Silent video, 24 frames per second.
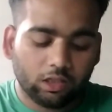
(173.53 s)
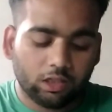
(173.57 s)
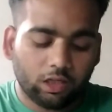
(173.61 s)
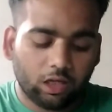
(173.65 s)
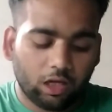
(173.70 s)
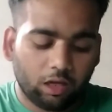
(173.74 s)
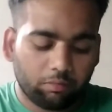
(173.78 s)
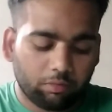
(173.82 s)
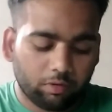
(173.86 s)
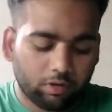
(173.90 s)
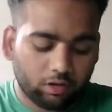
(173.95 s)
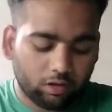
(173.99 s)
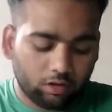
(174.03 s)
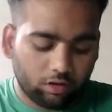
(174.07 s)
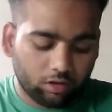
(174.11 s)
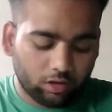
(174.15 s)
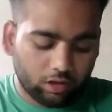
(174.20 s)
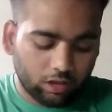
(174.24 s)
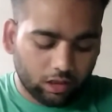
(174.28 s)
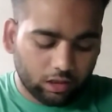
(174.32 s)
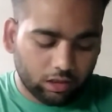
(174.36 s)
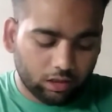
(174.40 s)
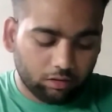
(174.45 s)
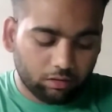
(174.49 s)
यहाँ पर कॉल
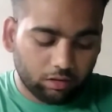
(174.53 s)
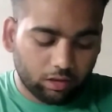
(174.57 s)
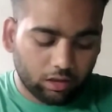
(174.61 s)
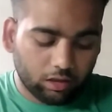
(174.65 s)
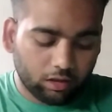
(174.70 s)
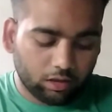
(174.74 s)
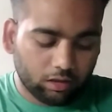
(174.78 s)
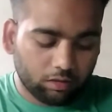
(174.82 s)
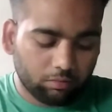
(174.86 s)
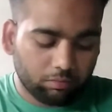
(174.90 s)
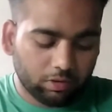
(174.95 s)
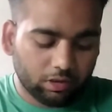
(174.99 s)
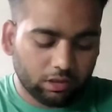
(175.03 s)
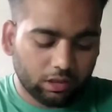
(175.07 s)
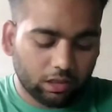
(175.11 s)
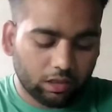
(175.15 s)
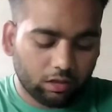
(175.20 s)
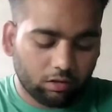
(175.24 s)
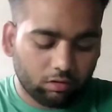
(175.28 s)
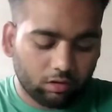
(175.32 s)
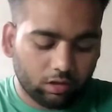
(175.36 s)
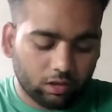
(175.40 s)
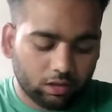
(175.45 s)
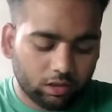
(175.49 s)
के आइकन आइकन पर
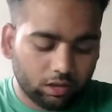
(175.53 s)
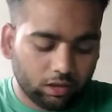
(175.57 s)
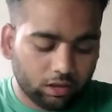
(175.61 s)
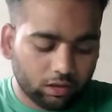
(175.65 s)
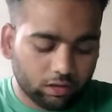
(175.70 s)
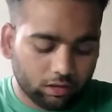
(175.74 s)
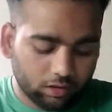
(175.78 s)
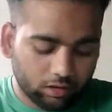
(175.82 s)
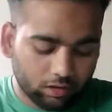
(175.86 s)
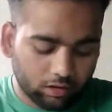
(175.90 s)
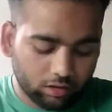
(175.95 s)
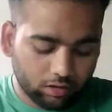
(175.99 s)
जाना होगा ठीक है